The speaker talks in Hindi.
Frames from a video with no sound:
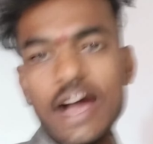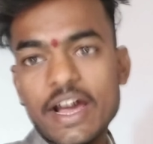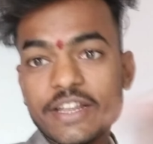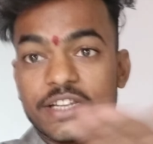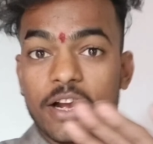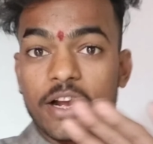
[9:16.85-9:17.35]

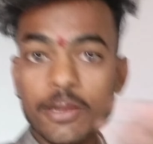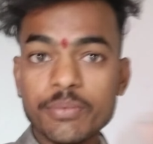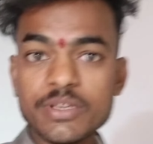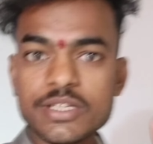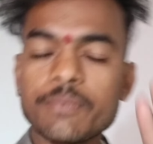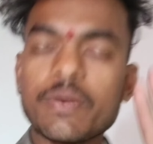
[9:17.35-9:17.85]
हर जगह
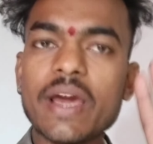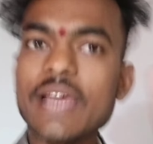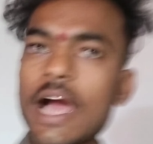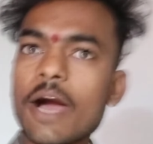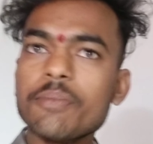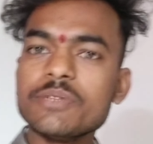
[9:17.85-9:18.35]
कमीशन
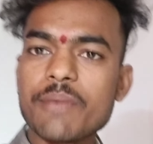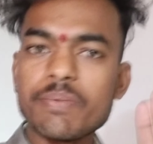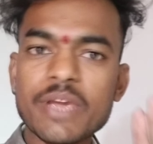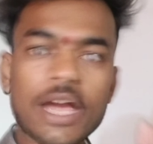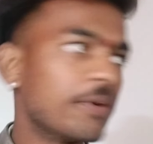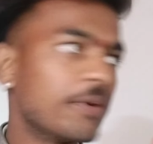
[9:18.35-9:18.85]
भाई आप जब
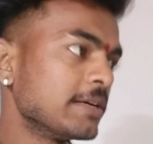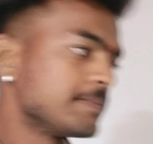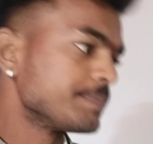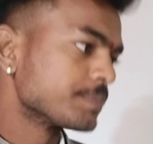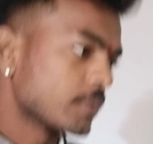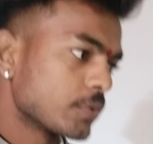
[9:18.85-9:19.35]
भी आओ ना
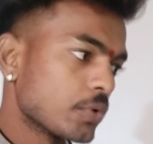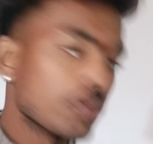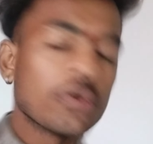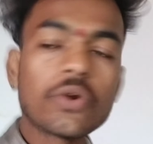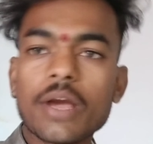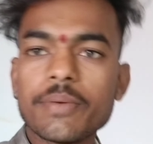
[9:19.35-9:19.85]

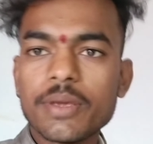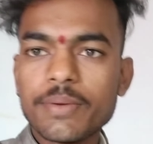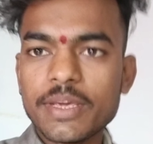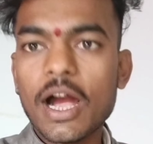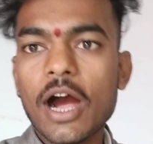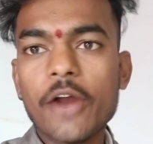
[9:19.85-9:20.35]
तो कभी
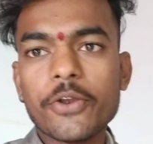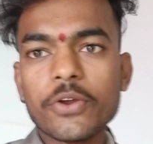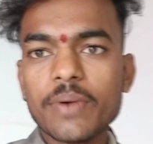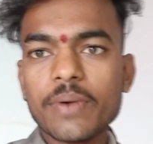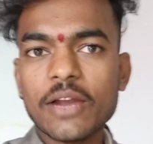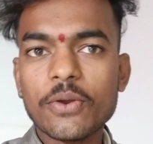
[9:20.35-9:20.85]
भी
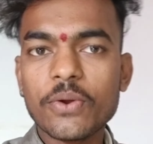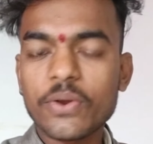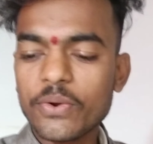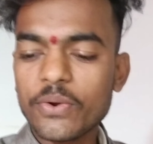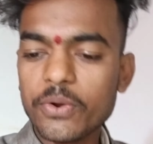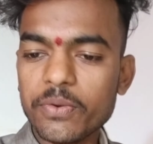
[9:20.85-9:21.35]
ऑटो वालों
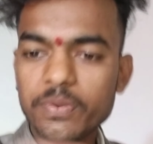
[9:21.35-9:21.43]
को